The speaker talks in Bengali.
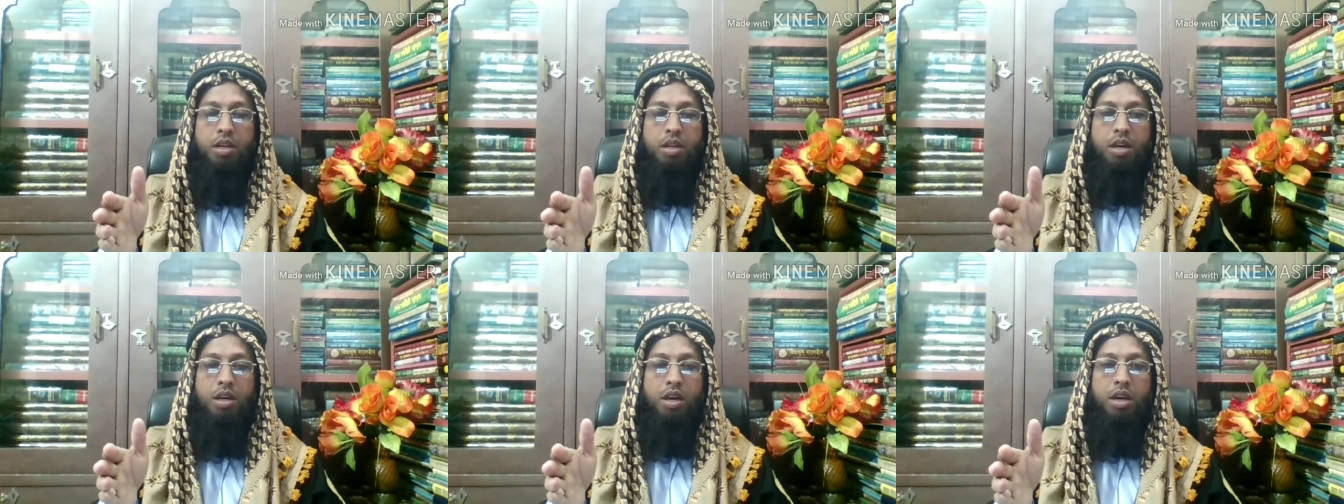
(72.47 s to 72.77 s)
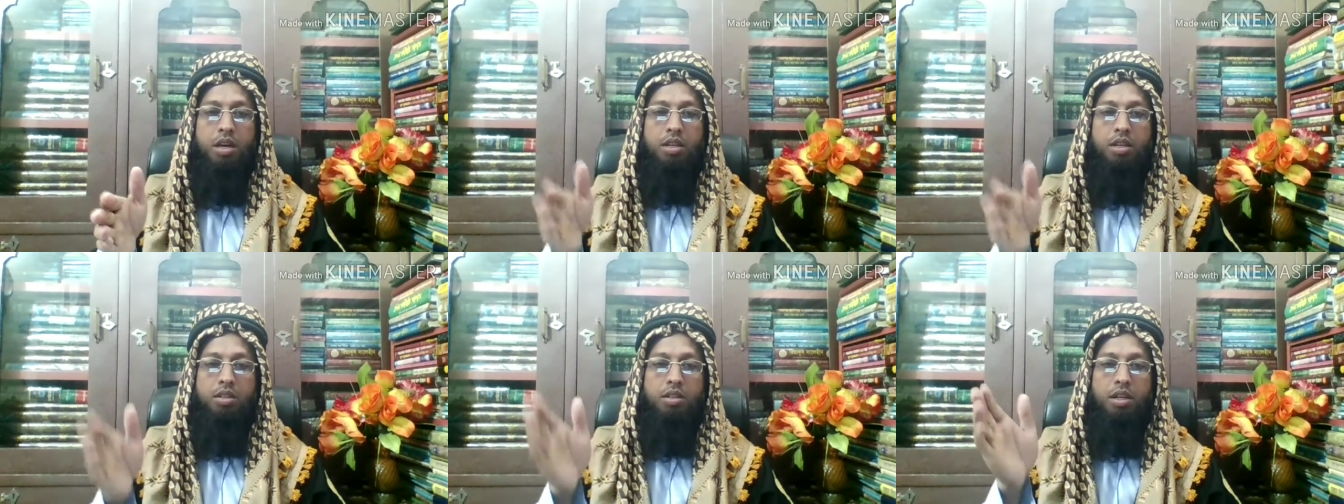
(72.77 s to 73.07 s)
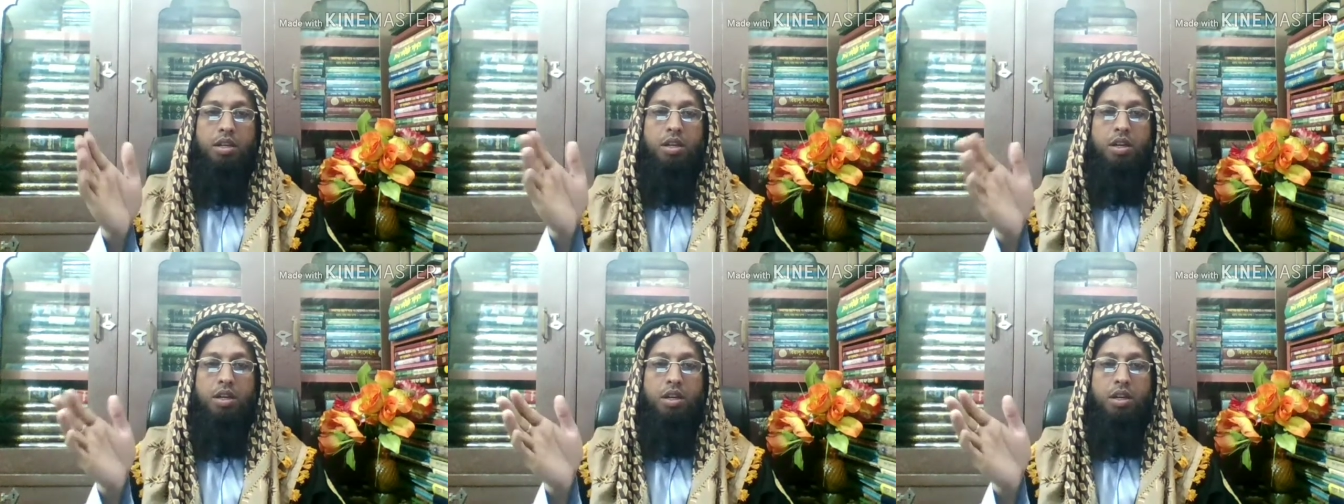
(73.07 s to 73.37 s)
আর
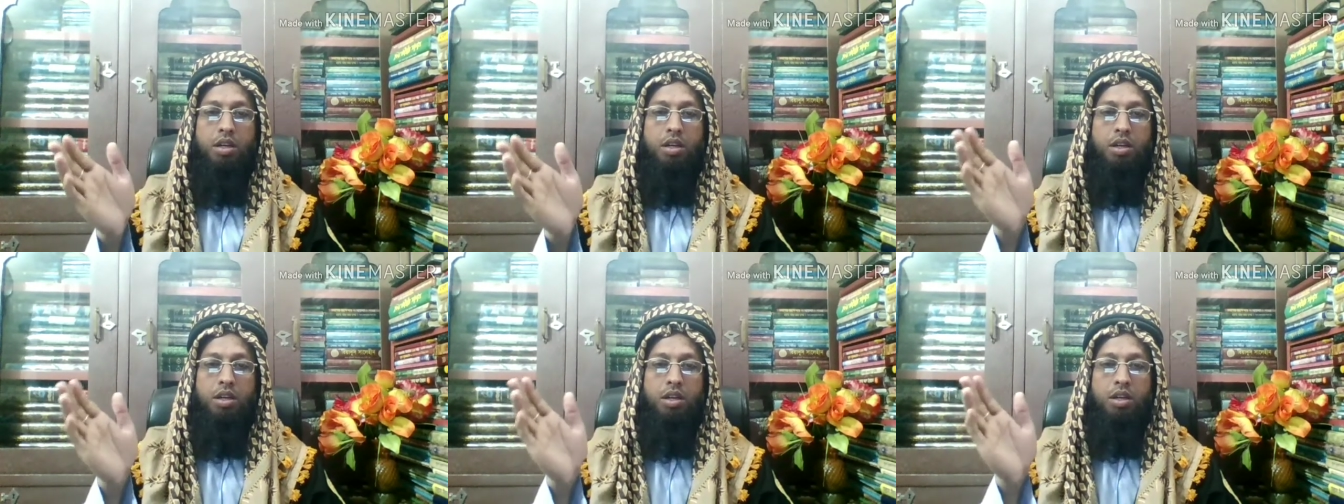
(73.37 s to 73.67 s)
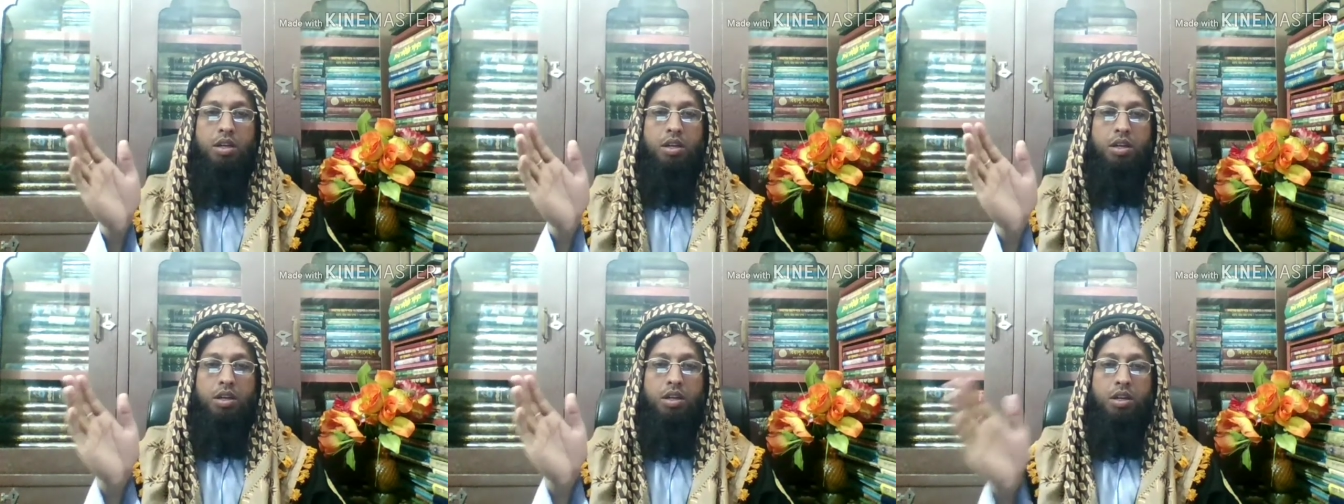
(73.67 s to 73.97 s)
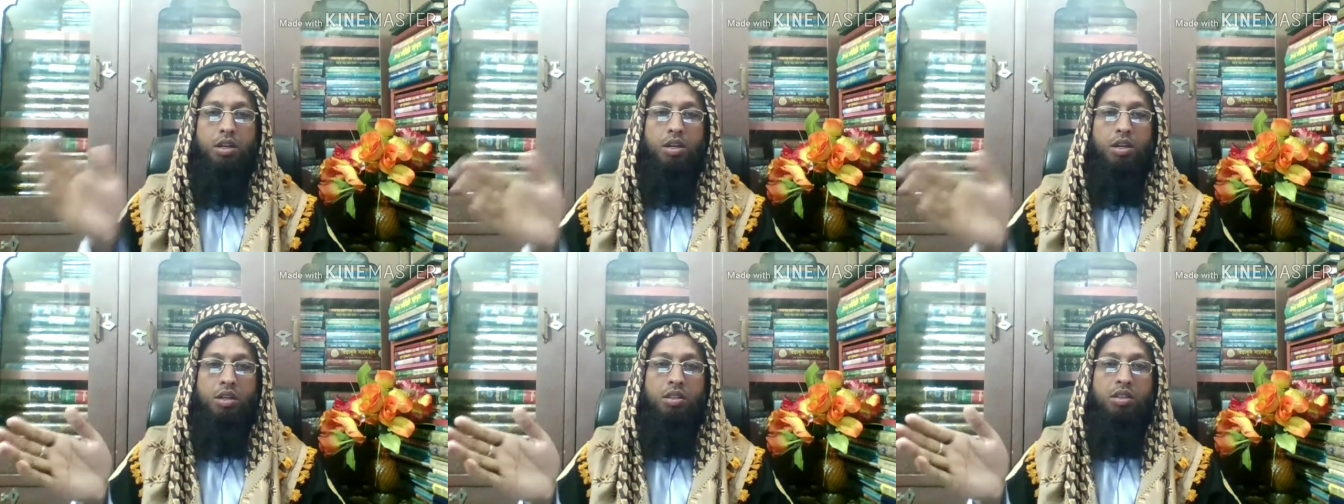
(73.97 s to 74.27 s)
যারা
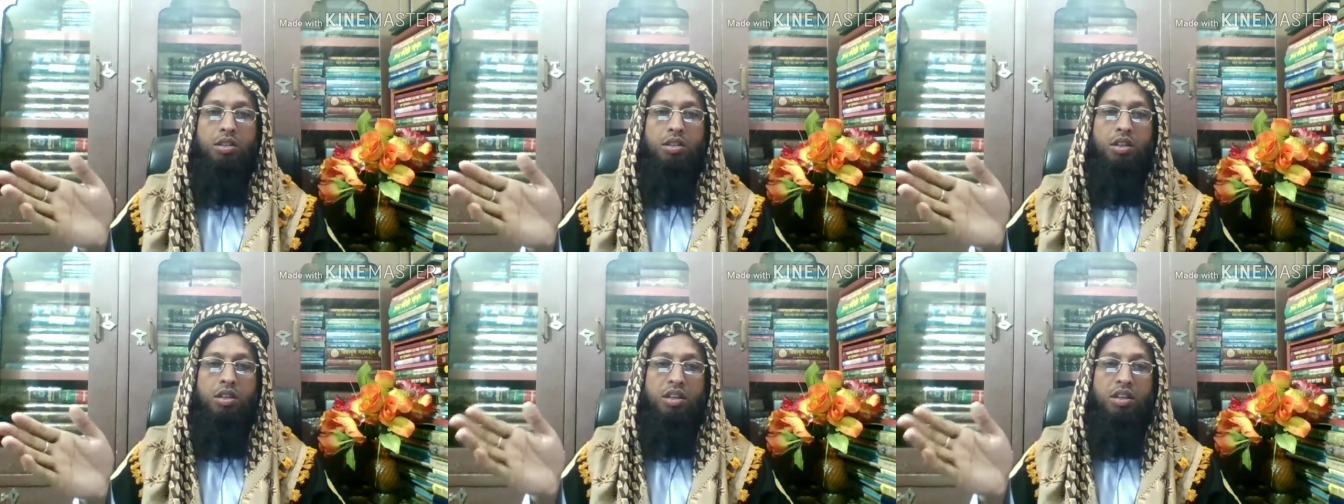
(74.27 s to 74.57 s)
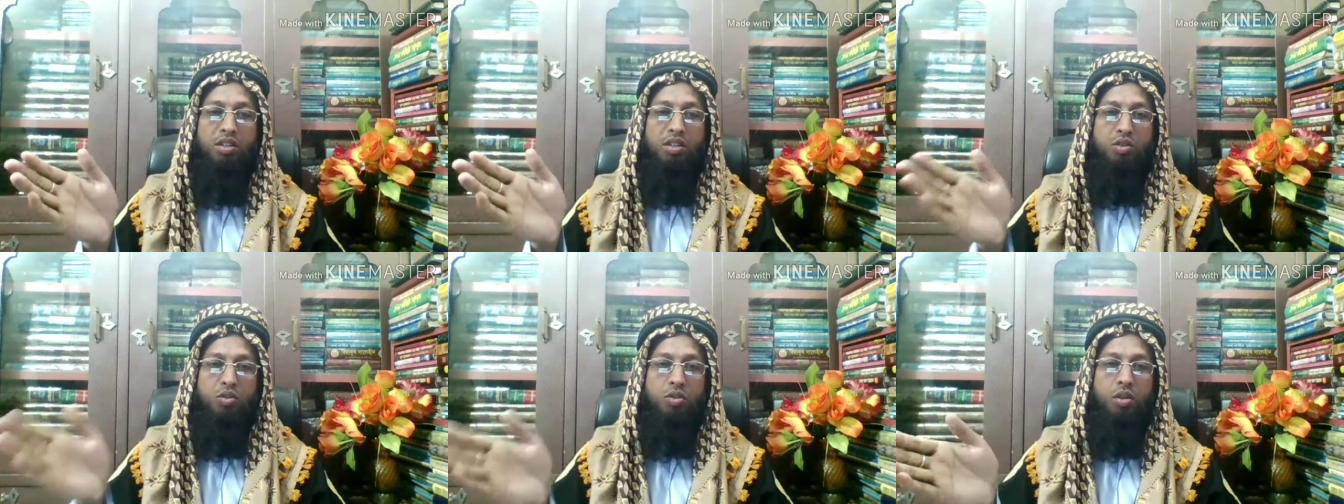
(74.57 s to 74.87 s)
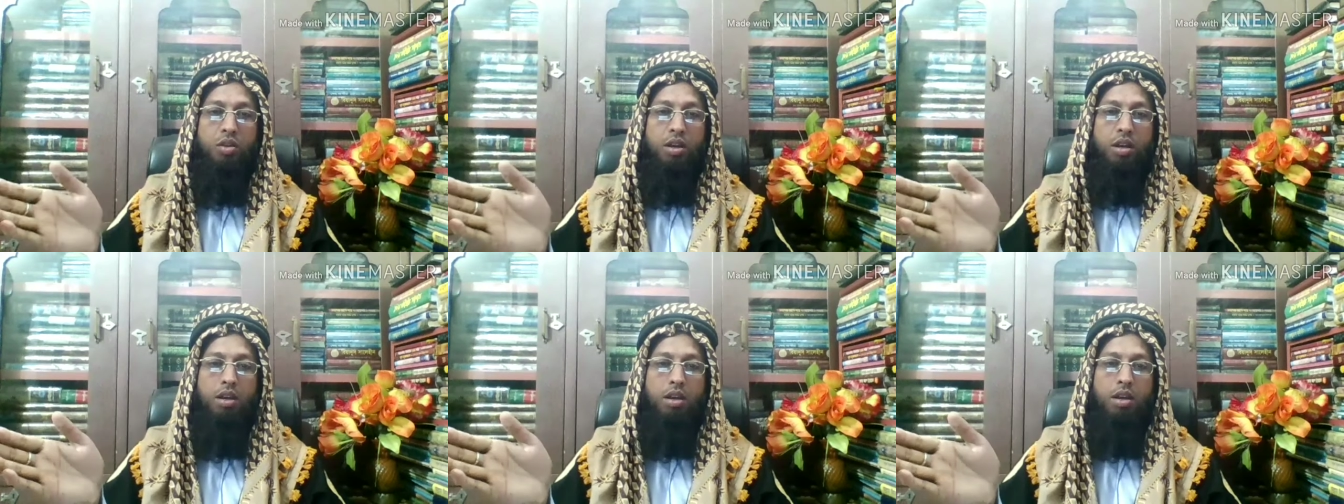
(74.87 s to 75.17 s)
হাইয়া আলাসলা